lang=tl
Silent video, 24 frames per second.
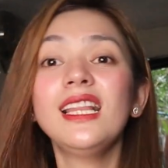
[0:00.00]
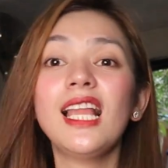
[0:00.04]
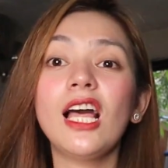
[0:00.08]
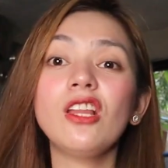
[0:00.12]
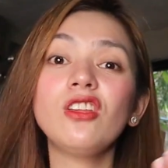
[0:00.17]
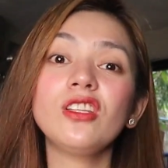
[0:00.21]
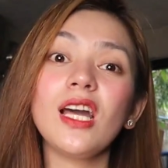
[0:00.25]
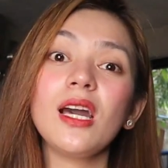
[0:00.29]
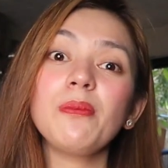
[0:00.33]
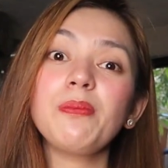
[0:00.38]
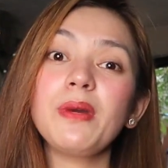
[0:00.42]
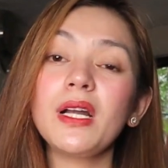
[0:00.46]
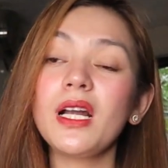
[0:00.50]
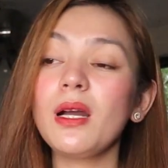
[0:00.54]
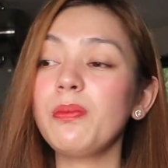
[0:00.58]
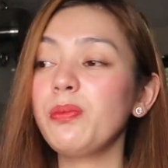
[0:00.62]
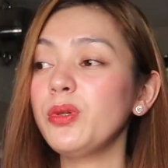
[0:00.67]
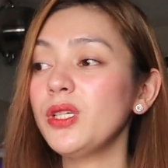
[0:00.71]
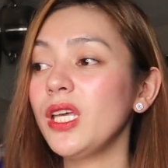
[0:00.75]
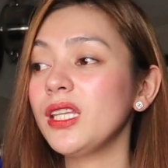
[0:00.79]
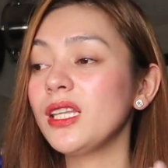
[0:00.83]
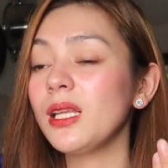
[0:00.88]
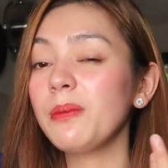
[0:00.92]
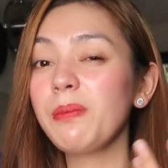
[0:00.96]
Lalo na kapag ka
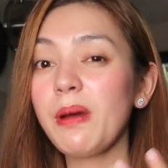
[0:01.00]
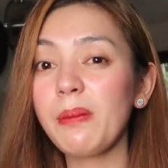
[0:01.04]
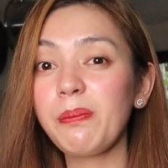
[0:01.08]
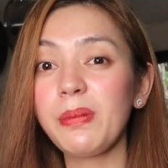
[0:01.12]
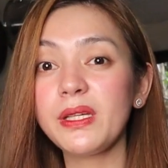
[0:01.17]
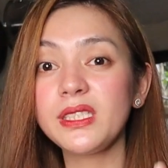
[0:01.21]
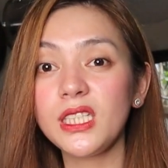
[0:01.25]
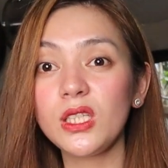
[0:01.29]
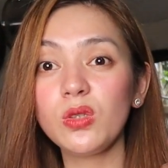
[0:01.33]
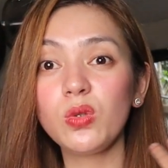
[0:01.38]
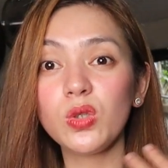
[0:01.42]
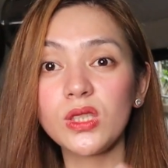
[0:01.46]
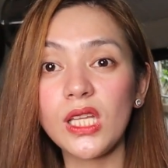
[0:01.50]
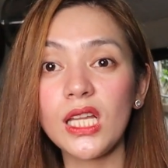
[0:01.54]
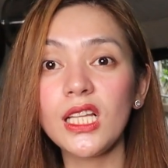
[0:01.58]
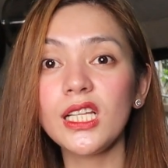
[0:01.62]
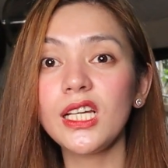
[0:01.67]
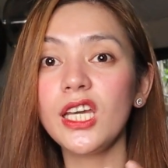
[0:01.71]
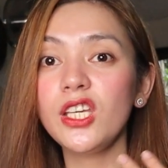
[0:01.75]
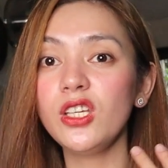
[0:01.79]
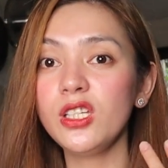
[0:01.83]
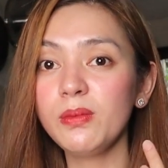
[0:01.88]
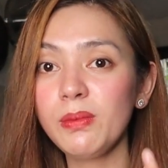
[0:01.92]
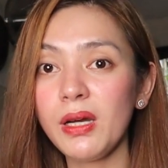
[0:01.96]
puyat, napapansin ko
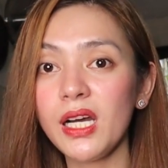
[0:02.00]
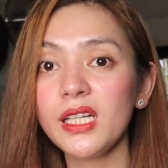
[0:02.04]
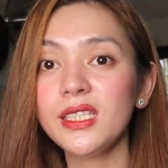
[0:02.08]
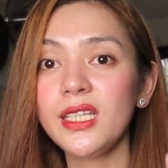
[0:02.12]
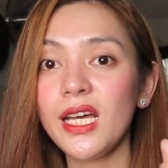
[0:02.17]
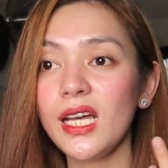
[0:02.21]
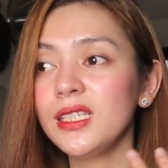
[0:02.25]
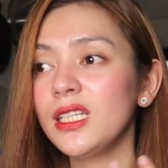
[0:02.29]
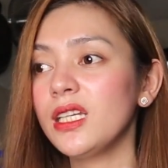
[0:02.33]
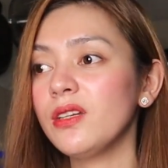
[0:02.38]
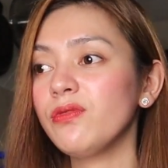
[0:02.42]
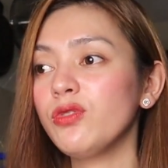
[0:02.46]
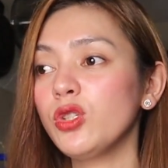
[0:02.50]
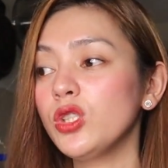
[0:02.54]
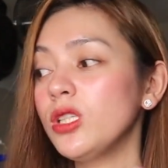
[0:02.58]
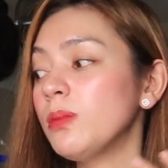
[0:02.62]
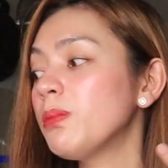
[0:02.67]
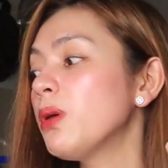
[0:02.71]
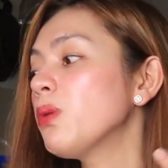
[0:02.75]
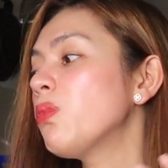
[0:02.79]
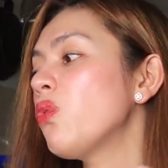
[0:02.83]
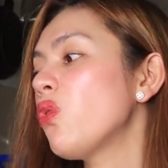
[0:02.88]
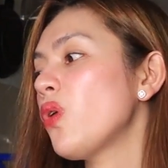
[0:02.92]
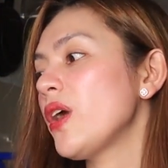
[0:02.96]
talaga yung mga dandruff ko,
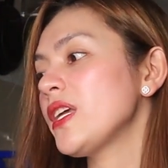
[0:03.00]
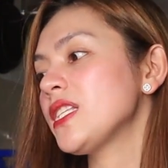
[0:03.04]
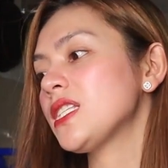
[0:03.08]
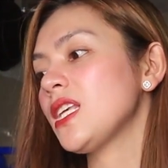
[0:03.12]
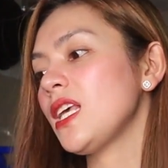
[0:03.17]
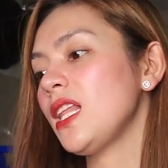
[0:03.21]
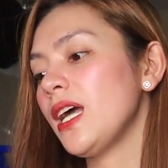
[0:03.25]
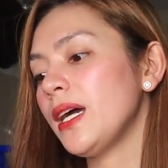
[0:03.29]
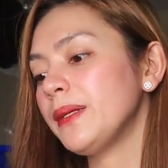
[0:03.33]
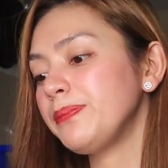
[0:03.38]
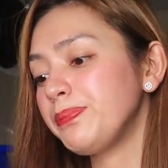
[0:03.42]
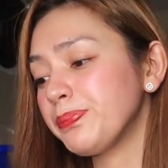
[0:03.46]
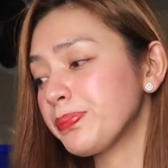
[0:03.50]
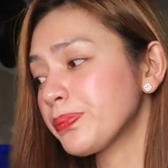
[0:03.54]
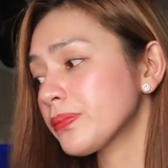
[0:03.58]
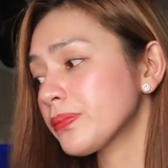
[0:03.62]
nabubuhay sila.